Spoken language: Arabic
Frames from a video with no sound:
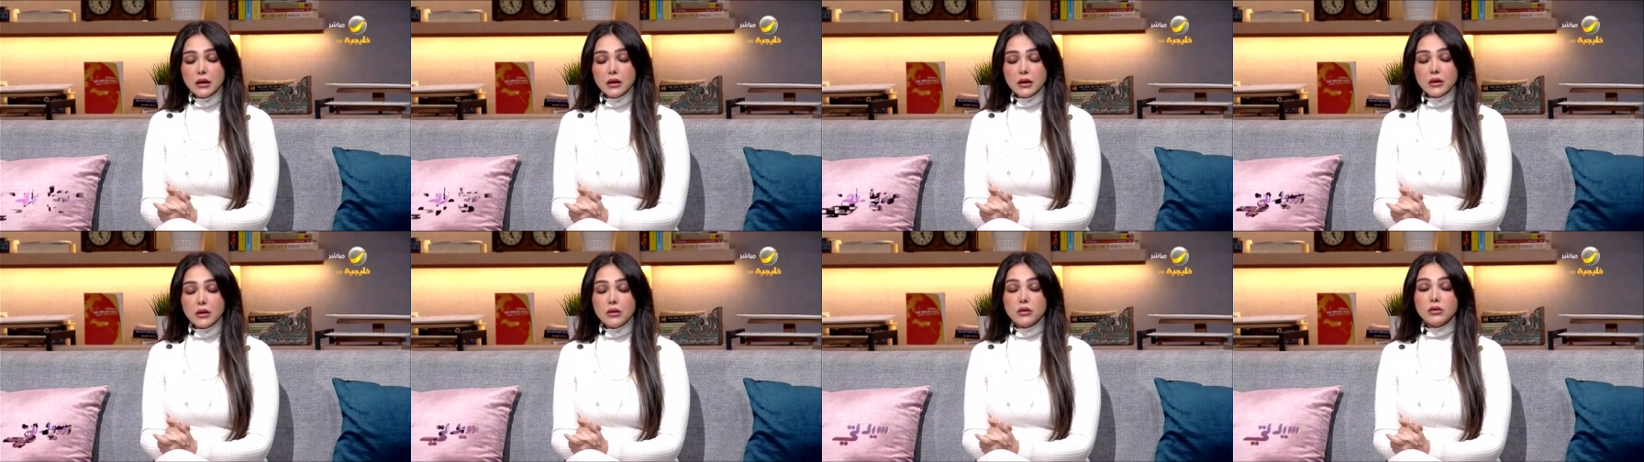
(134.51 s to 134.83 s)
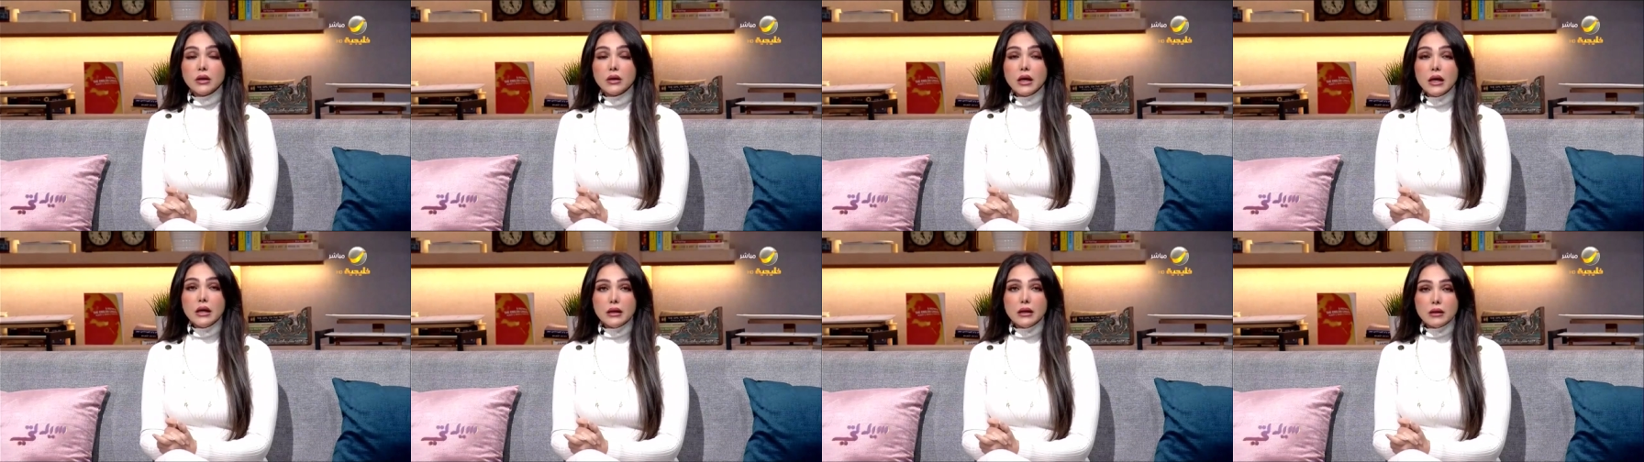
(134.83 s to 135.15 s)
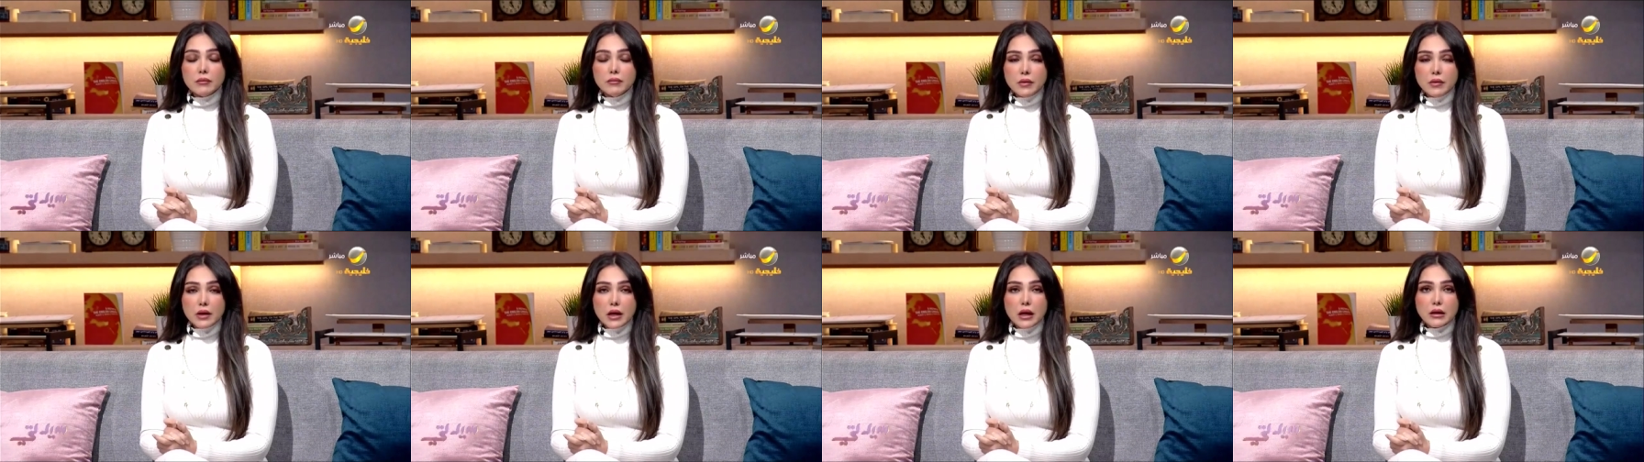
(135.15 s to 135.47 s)
يطالب
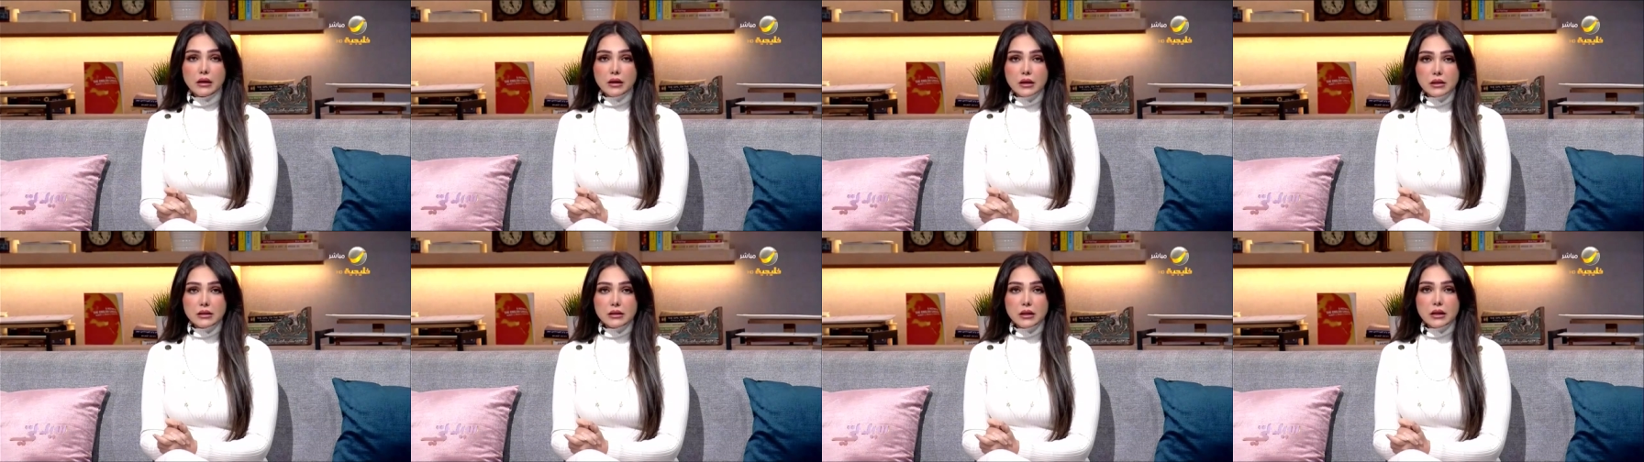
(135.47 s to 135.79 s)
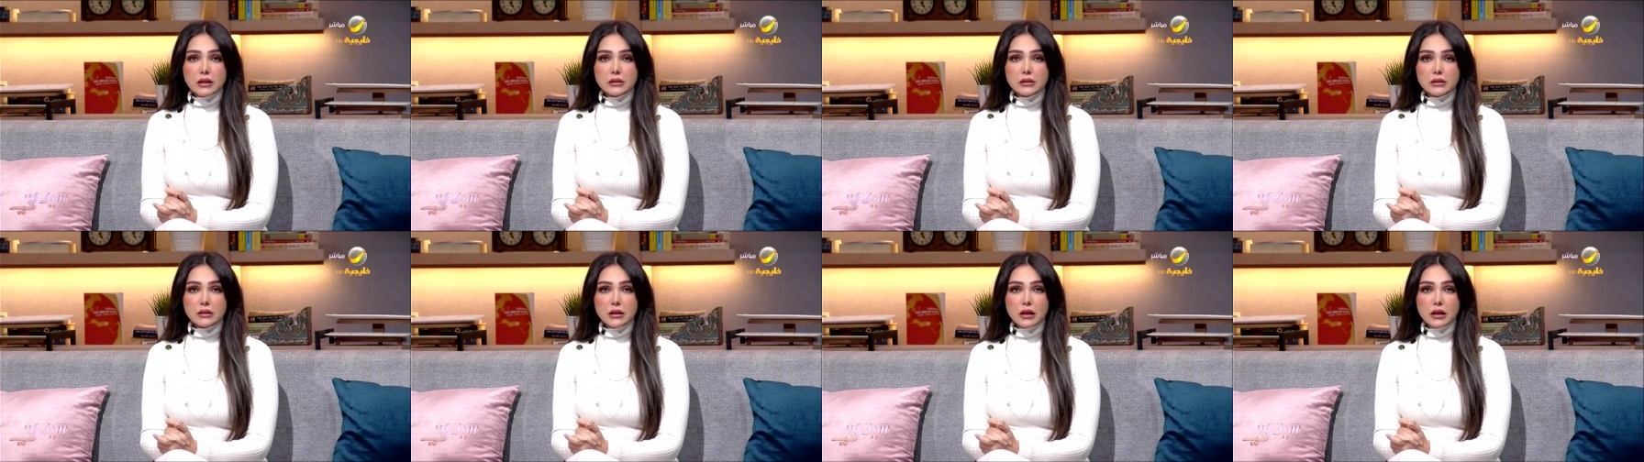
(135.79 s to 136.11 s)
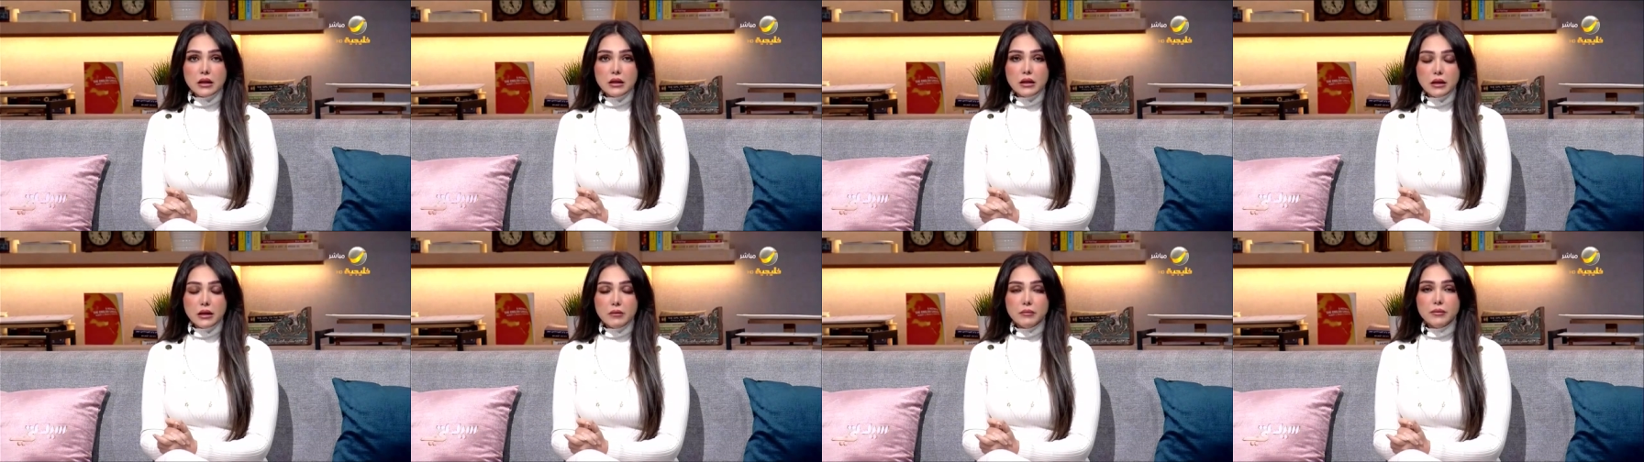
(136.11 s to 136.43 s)
بالقصاص
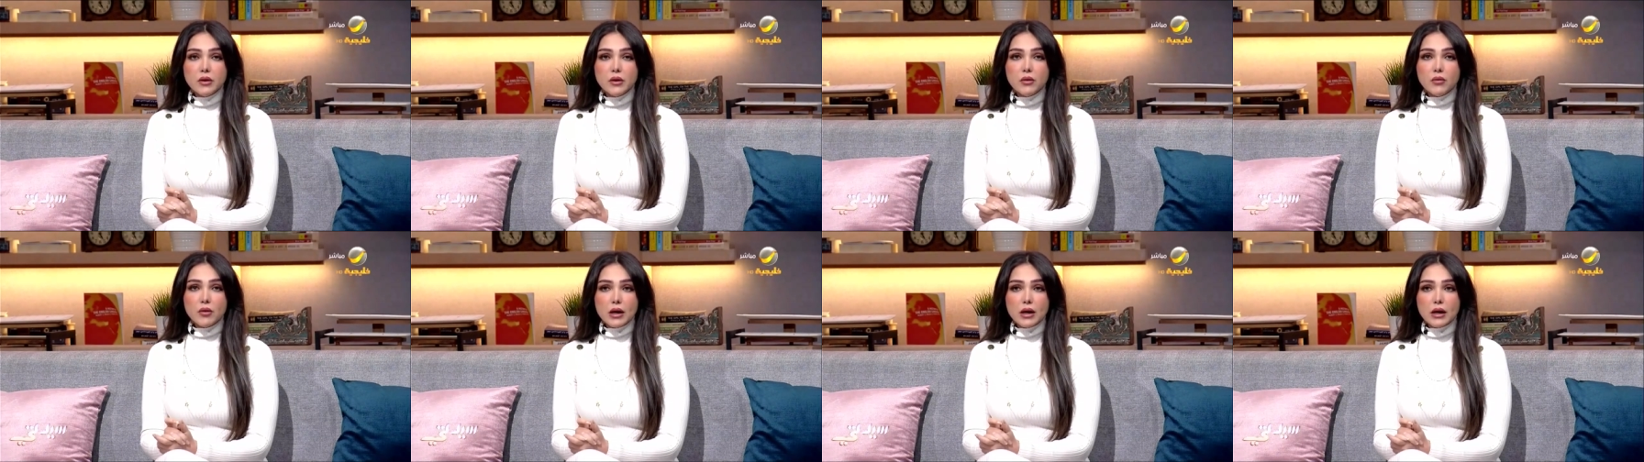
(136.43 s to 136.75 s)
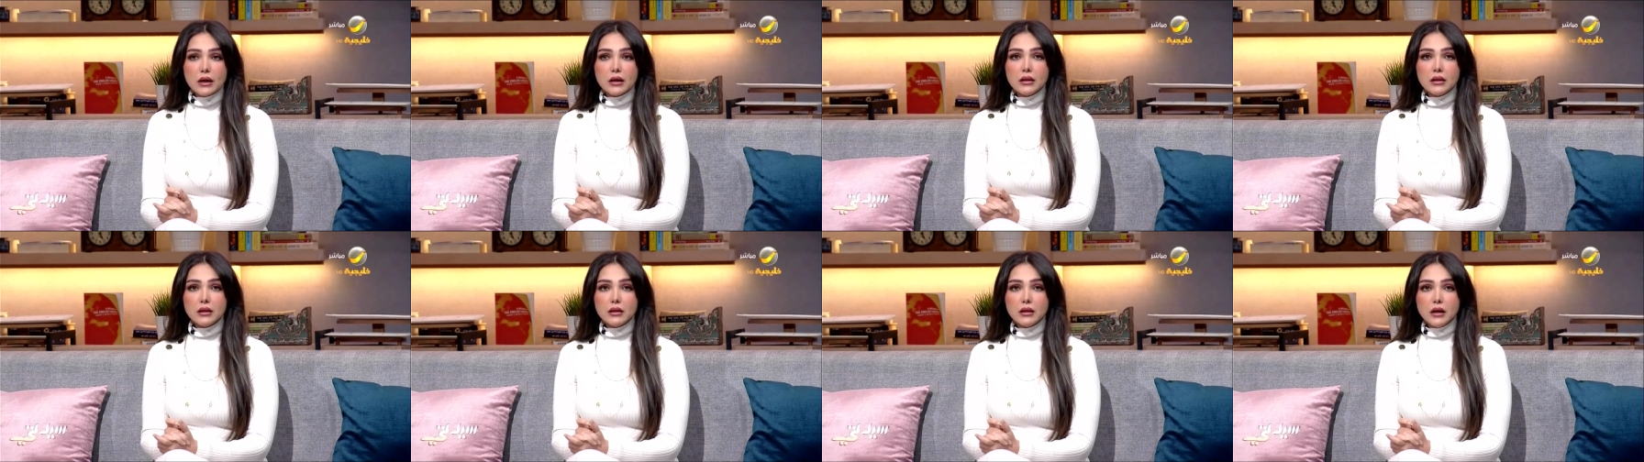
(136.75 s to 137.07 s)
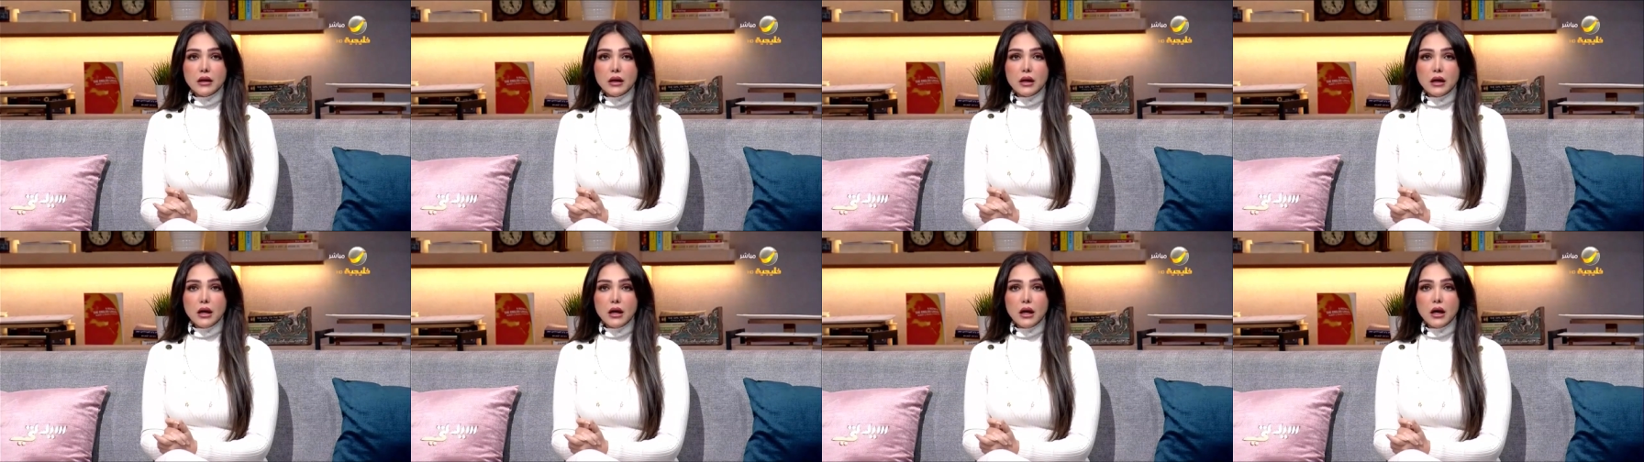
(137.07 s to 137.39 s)
لابنه واخذ
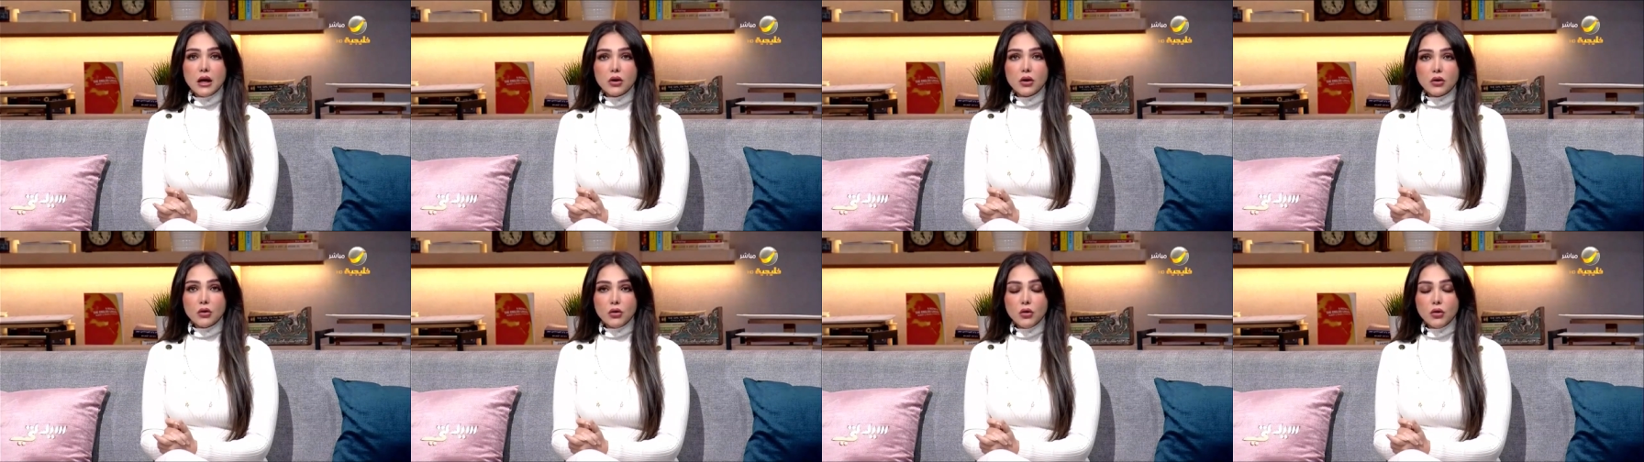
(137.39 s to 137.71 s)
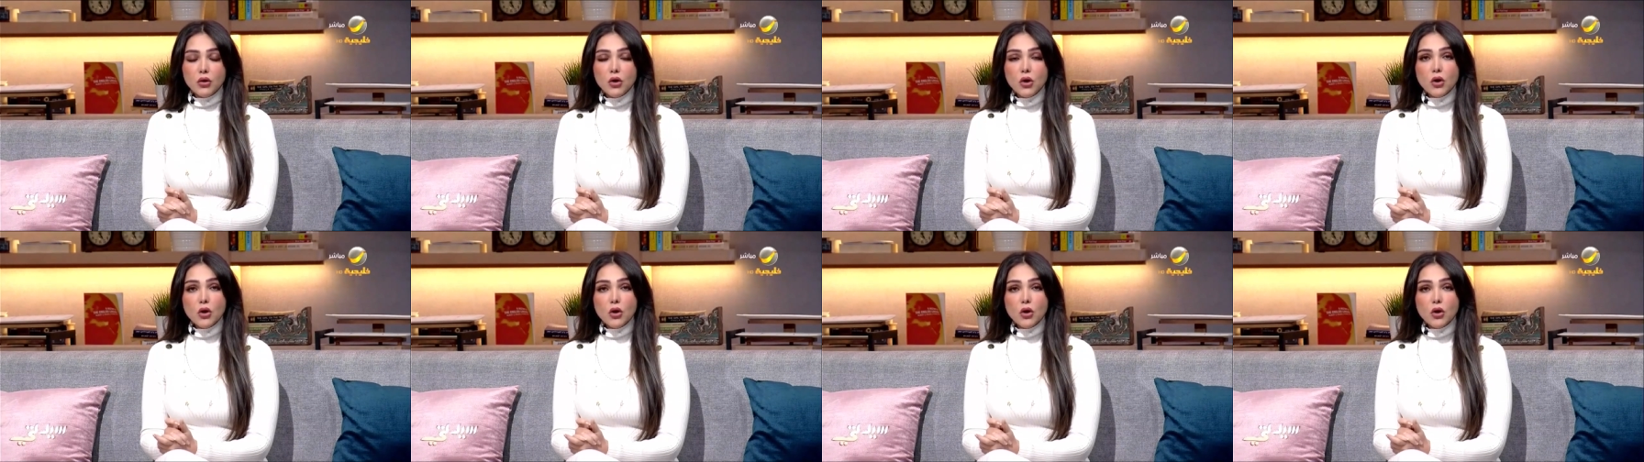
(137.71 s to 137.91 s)
حقه